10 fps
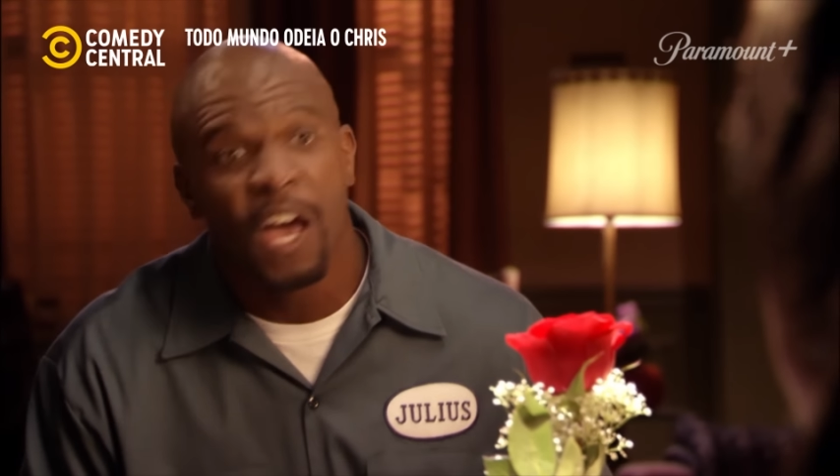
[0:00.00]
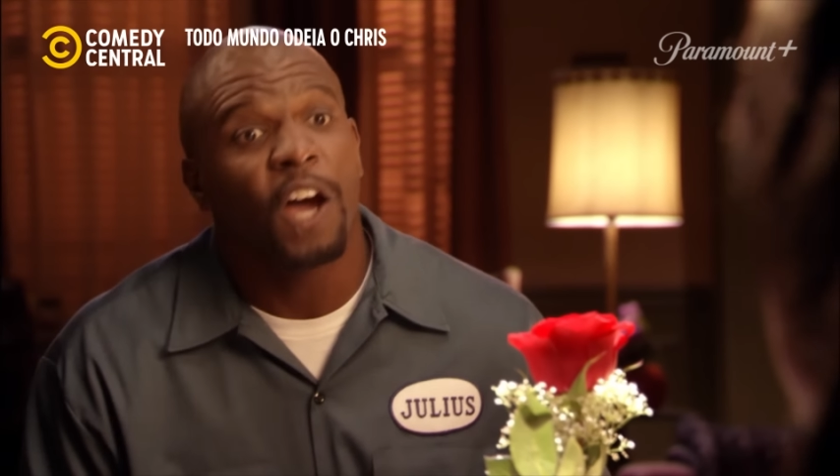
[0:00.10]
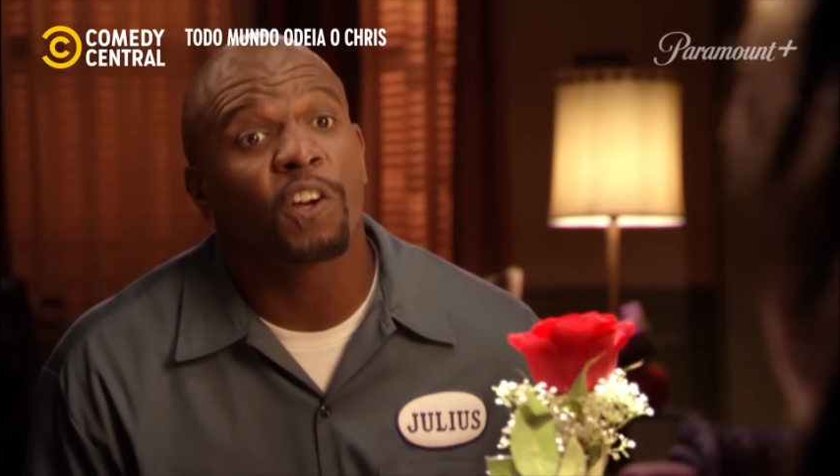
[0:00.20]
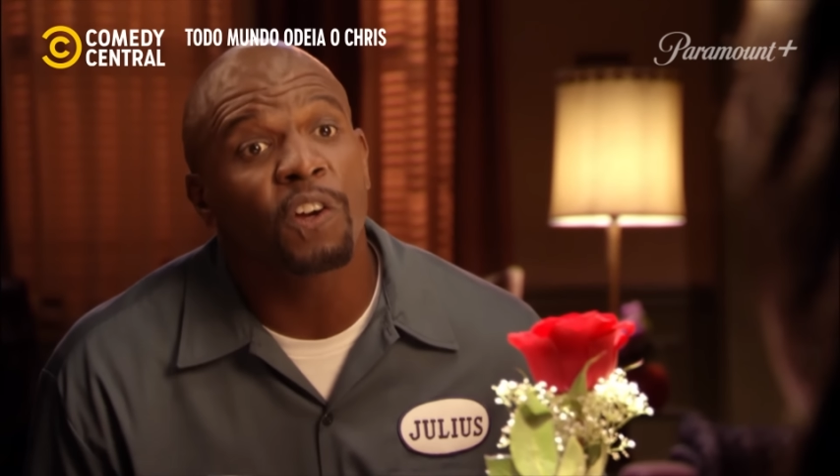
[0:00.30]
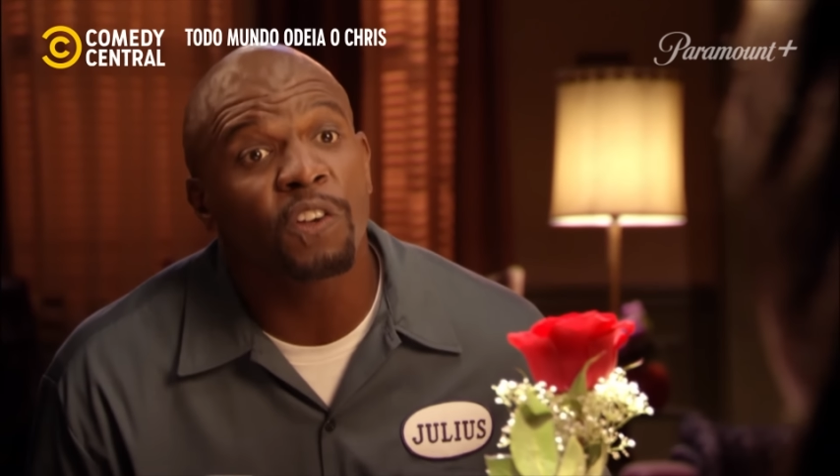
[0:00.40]

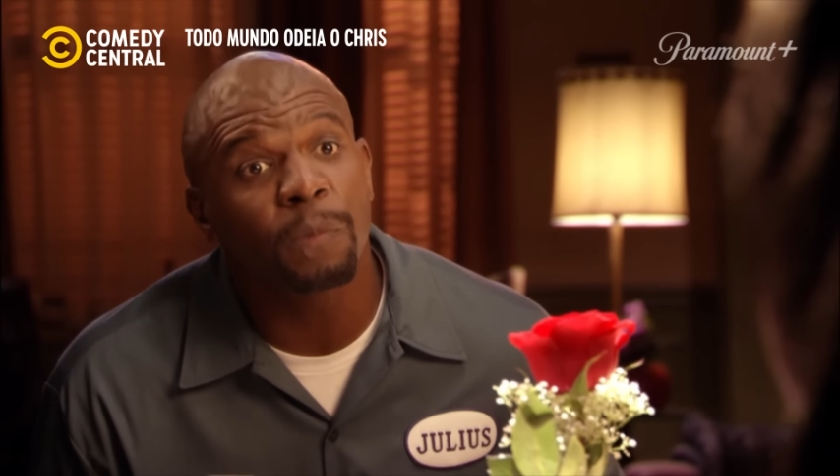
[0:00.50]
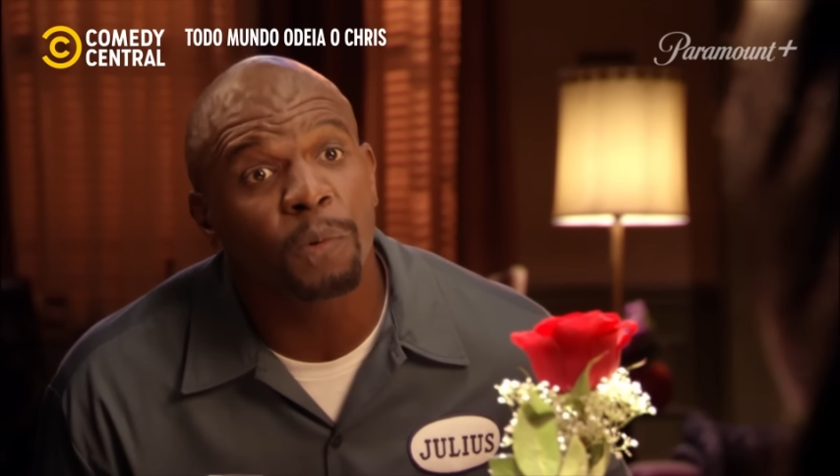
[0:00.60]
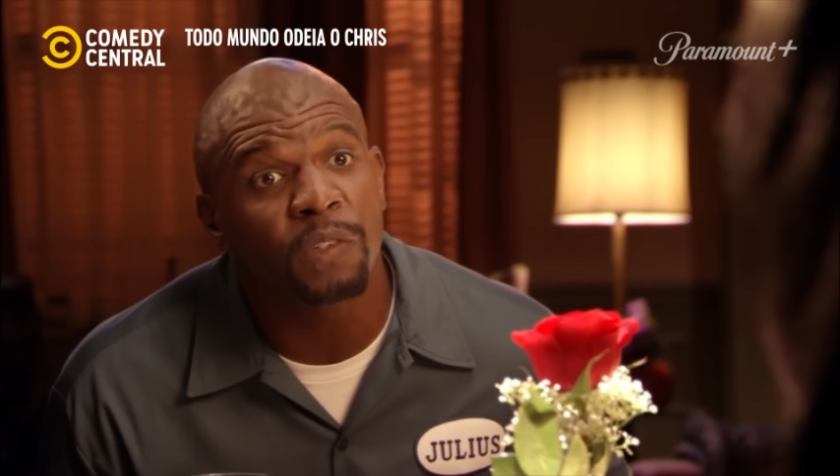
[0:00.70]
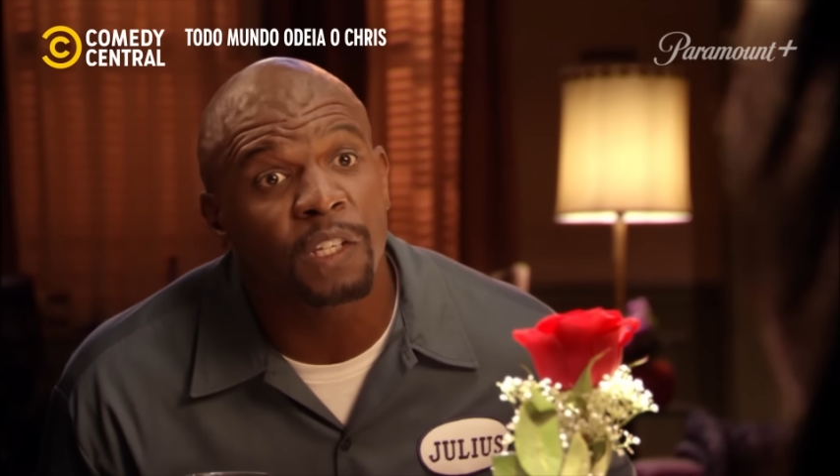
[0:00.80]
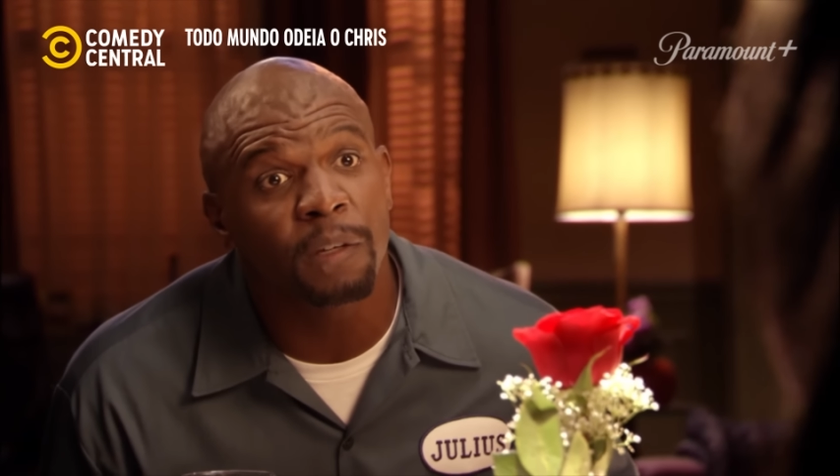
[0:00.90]
As garotas
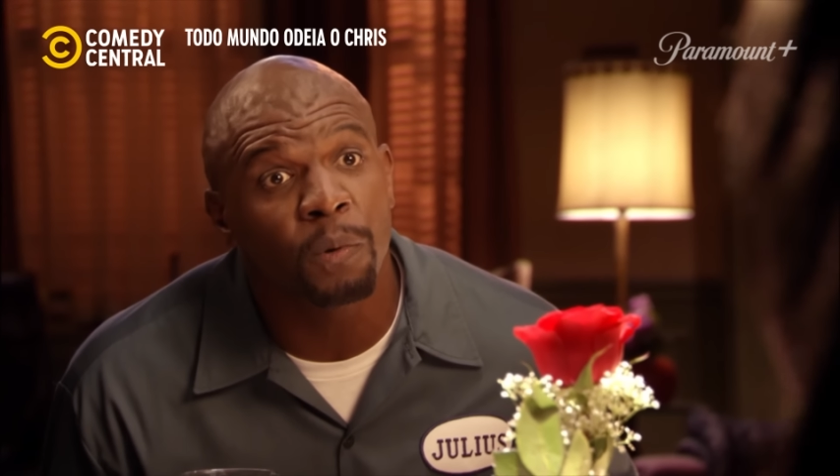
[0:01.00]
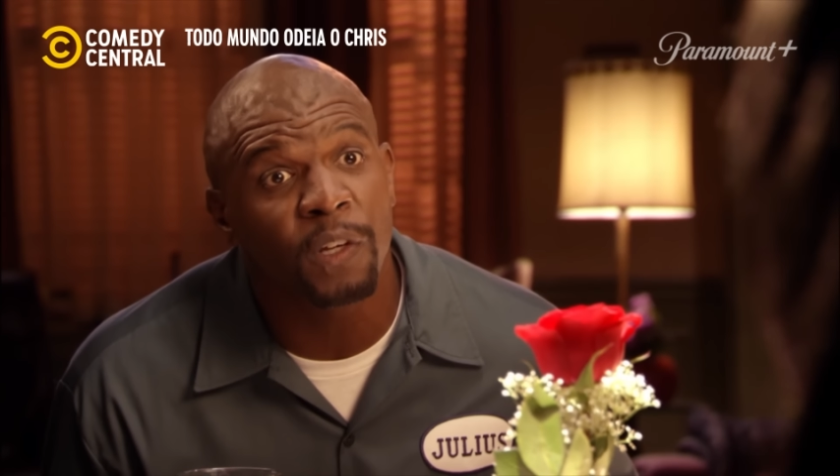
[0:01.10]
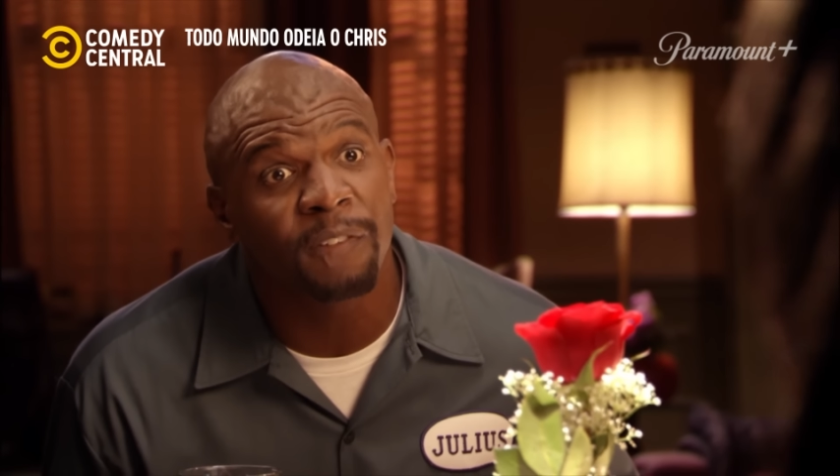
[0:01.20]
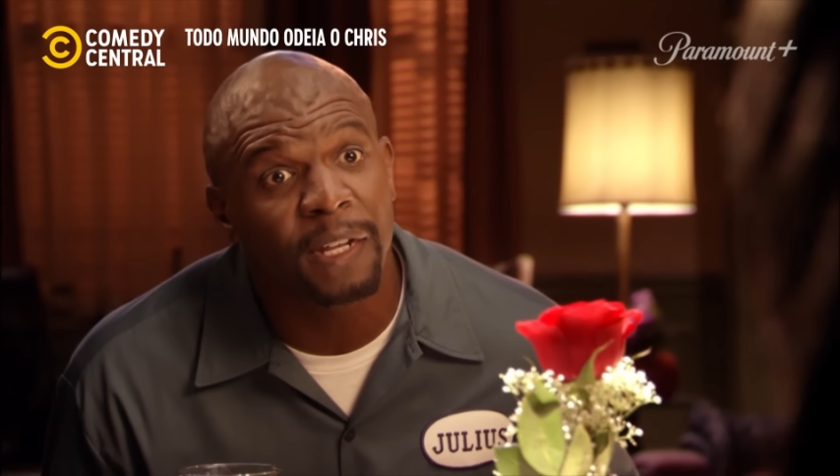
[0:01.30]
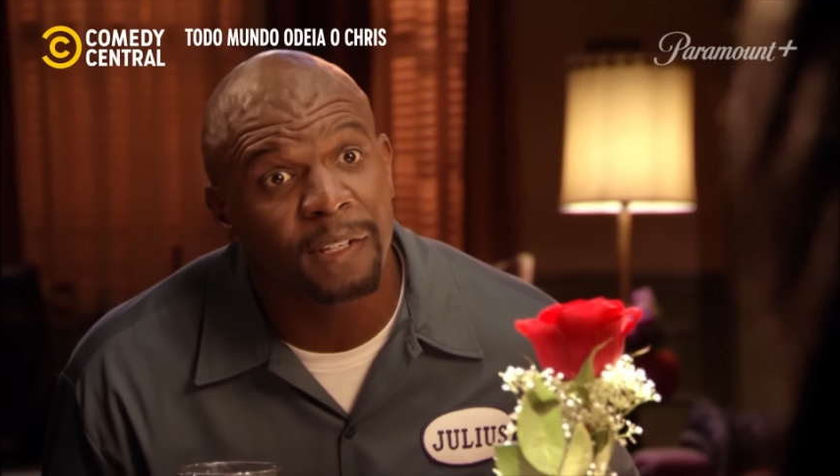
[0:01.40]
deviam dar
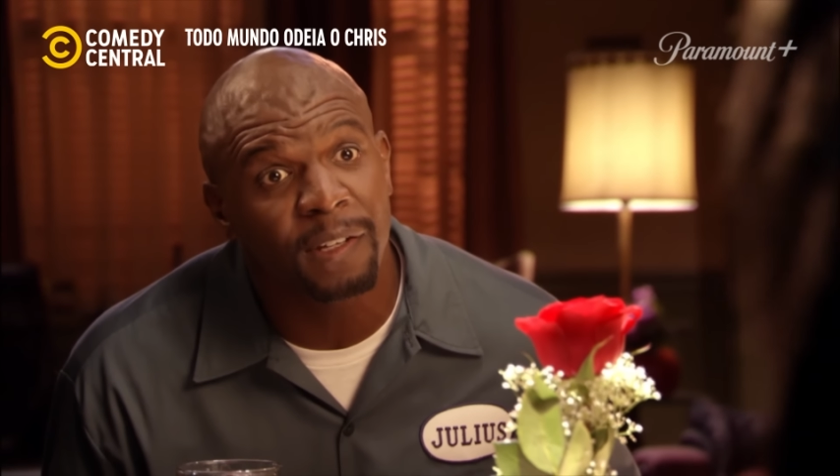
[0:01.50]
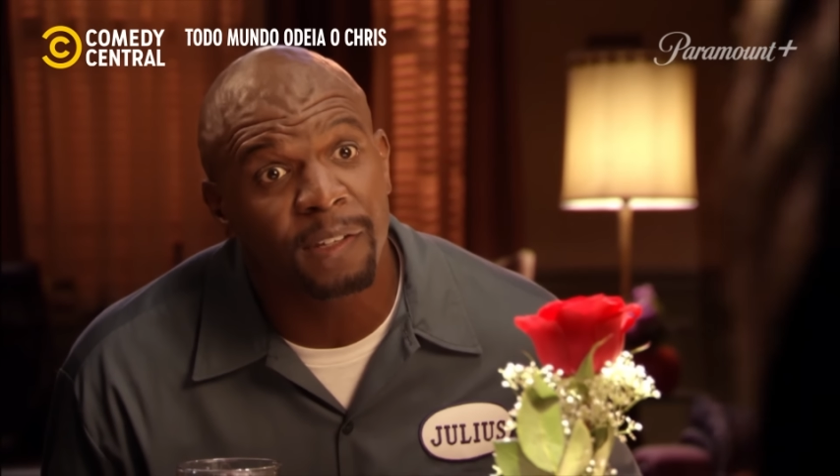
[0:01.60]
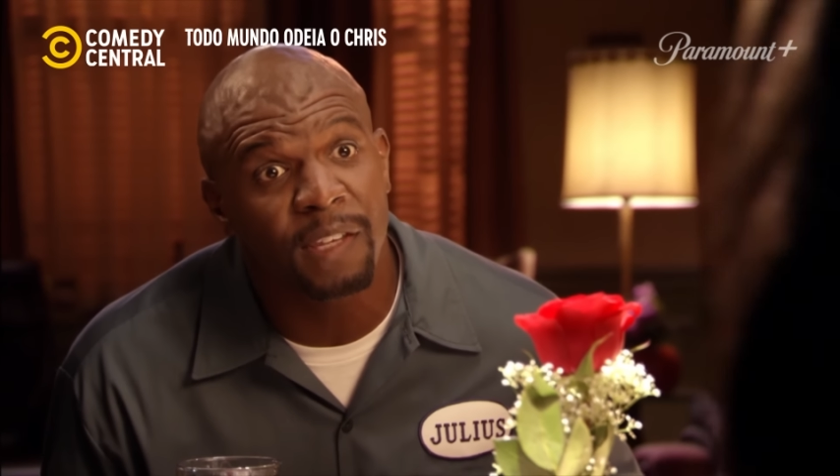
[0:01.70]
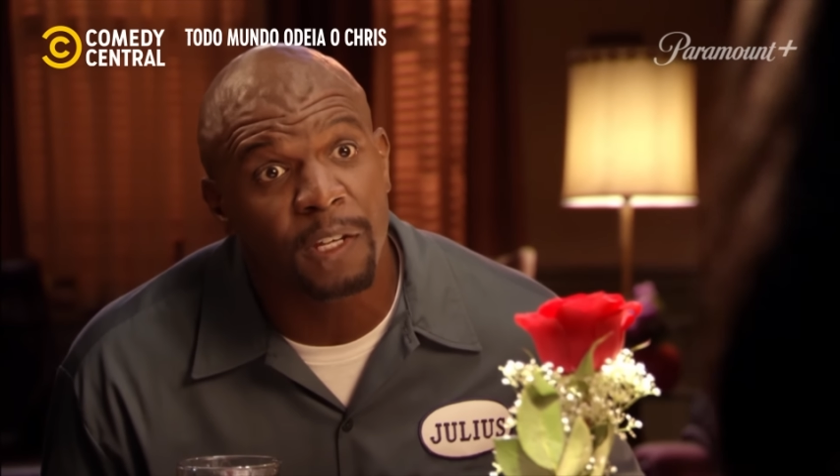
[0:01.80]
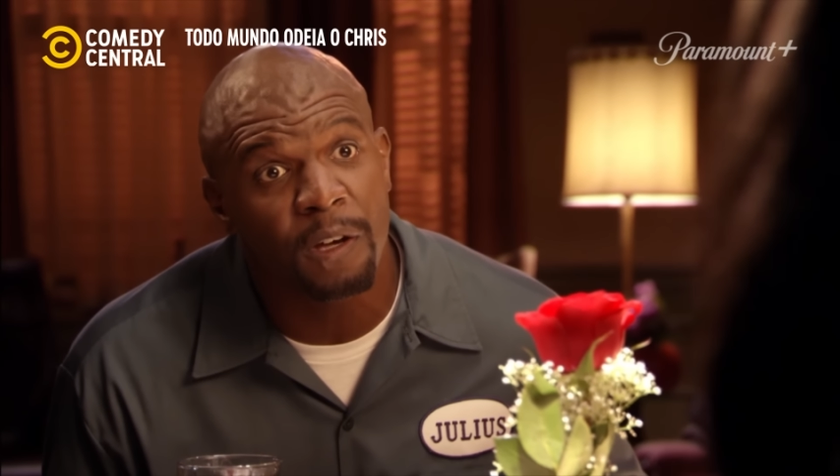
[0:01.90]
cartões do dia dos
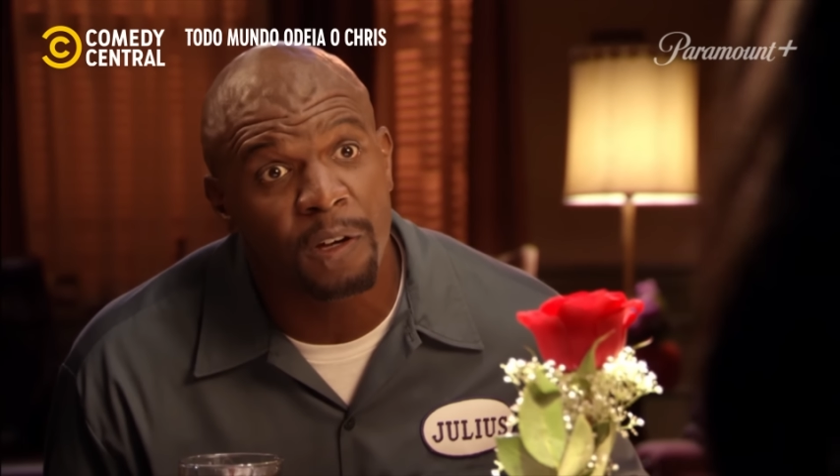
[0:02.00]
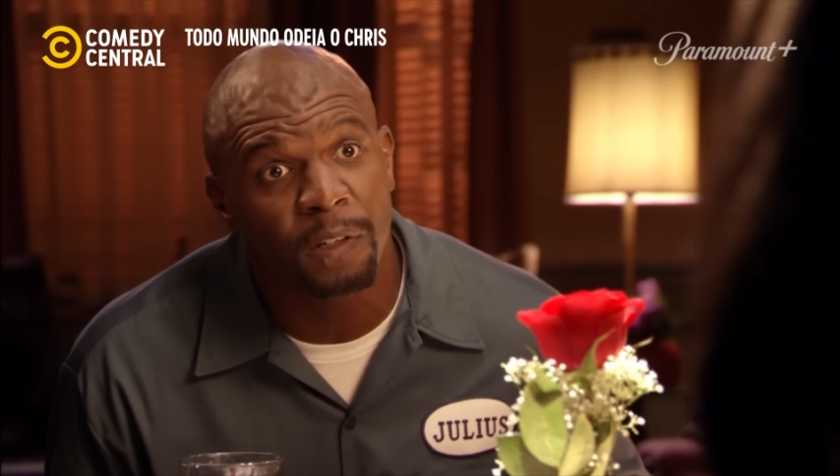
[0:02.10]
namorados